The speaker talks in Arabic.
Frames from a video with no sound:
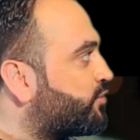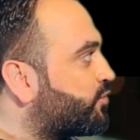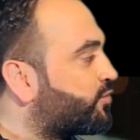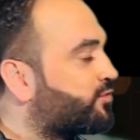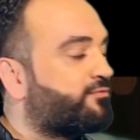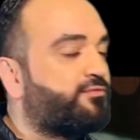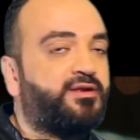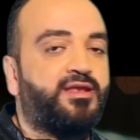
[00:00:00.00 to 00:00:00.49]
عبد
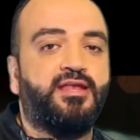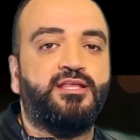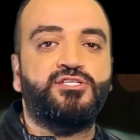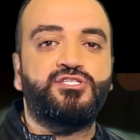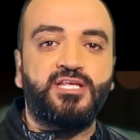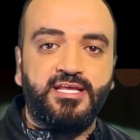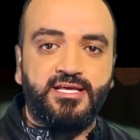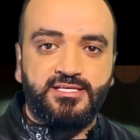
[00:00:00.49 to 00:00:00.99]
النور
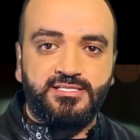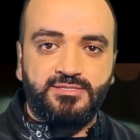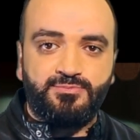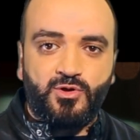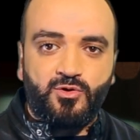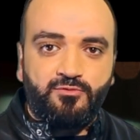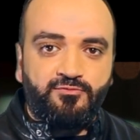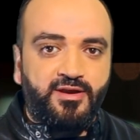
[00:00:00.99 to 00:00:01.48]
والفنانه جيني
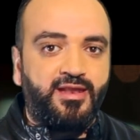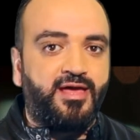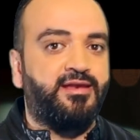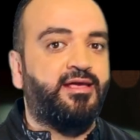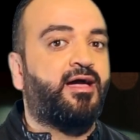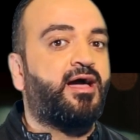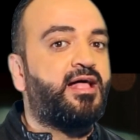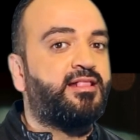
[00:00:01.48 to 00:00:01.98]
اسبر
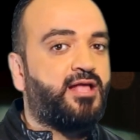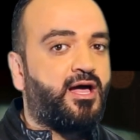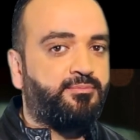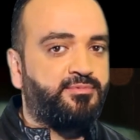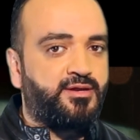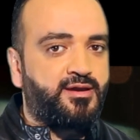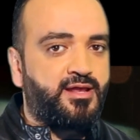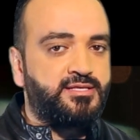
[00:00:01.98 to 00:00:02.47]
والفنانه
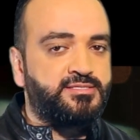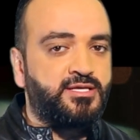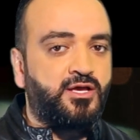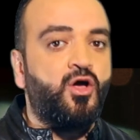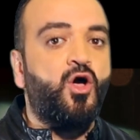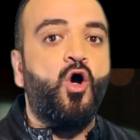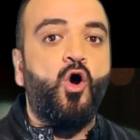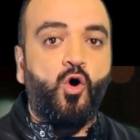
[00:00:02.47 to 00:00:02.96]
غاده عبد
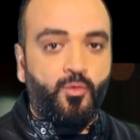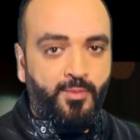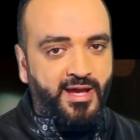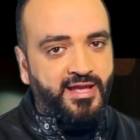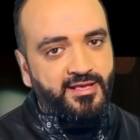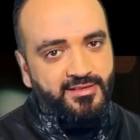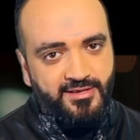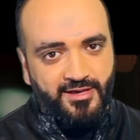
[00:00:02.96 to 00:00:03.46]
الرازق
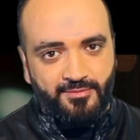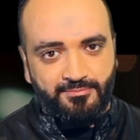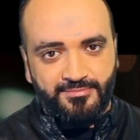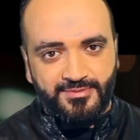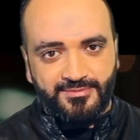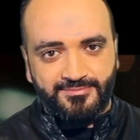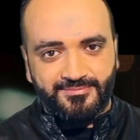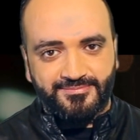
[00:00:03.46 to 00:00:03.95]
ومايا
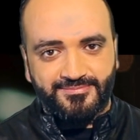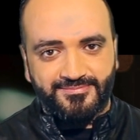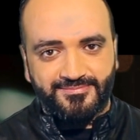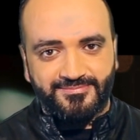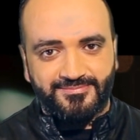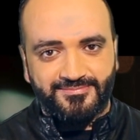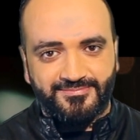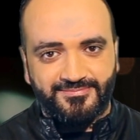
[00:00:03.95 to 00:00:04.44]
دياب
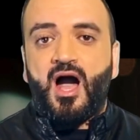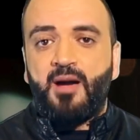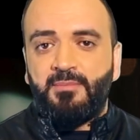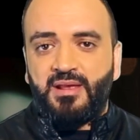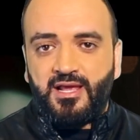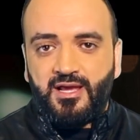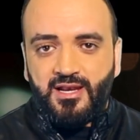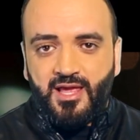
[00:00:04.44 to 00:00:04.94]

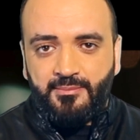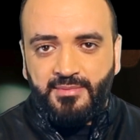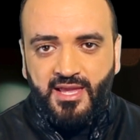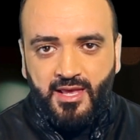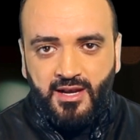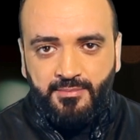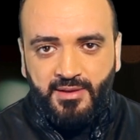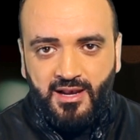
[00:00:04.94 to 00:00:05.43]
اما
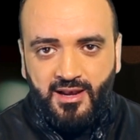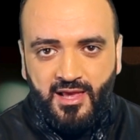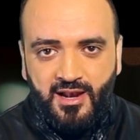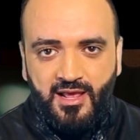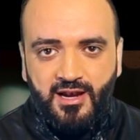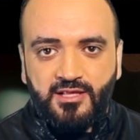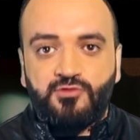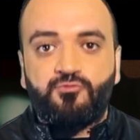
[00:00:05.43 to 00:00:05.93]
الاعلاميه انابيل
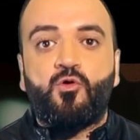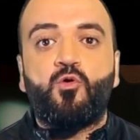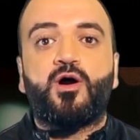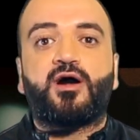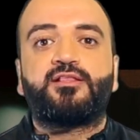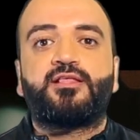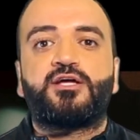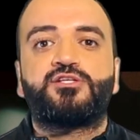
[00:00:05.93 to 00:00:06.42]
الهلال
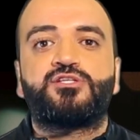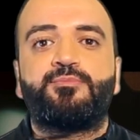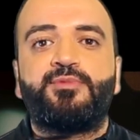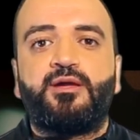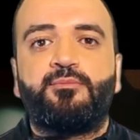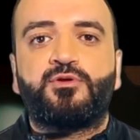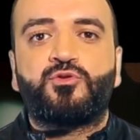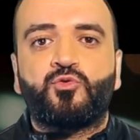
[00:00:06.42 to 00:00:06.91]
تفوقت على
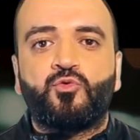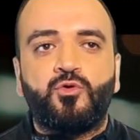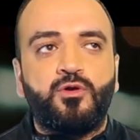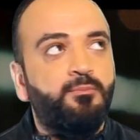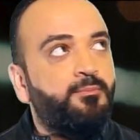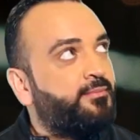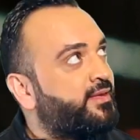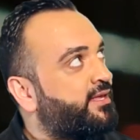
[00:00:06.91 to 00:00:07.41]
الجميع
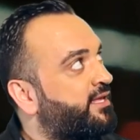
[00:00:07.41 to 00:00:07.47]
بطول